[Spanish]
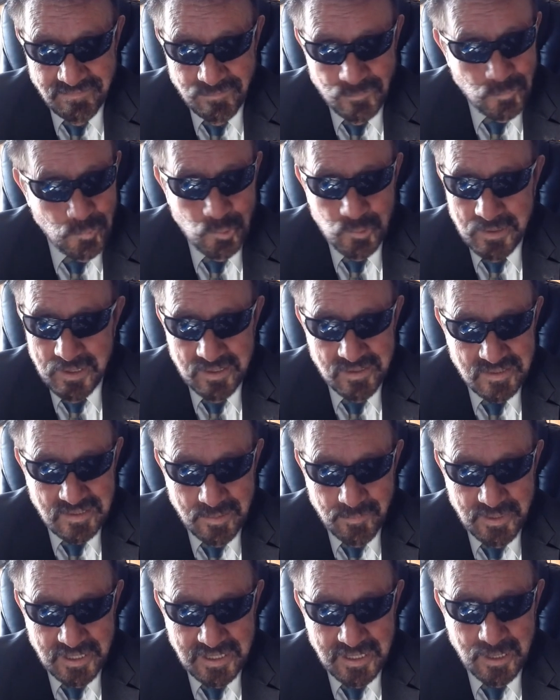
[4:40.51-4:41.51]
no quieren
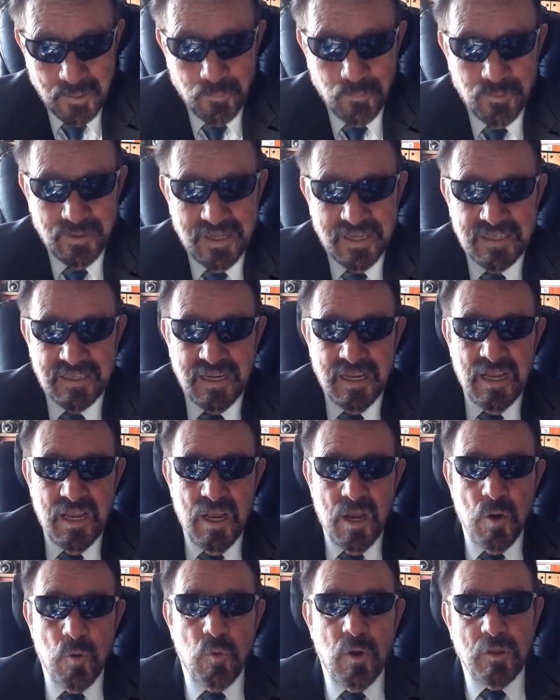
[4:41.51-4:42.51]
saber nada con guerra.
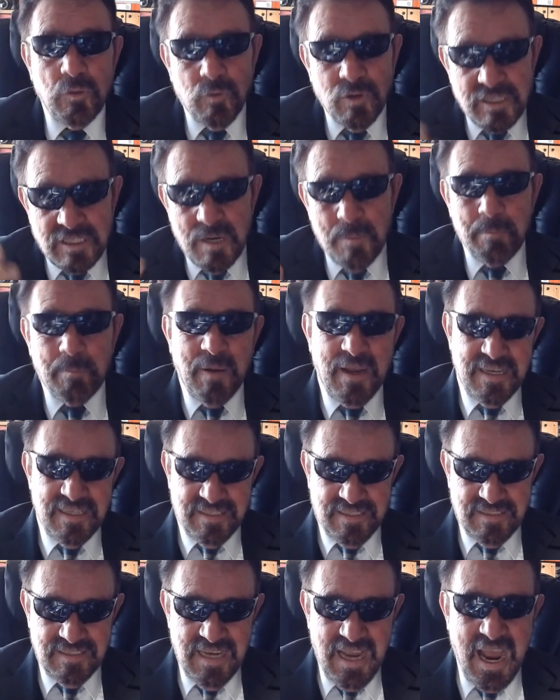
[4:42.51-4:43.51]
Cuando ese
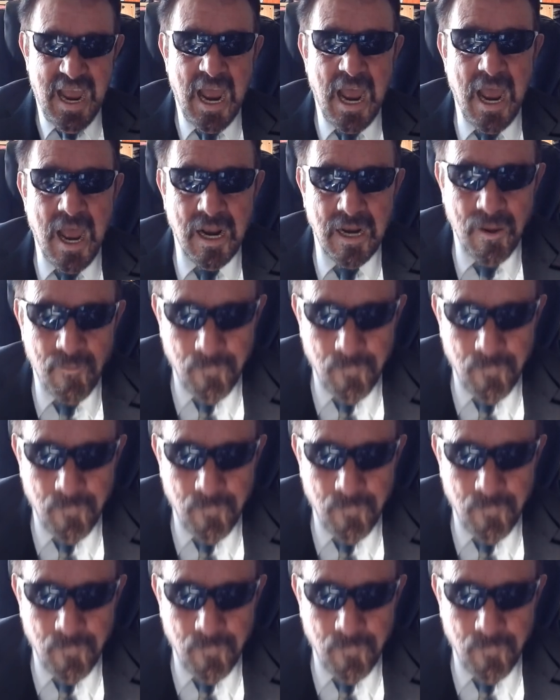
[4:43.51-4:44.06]
país a la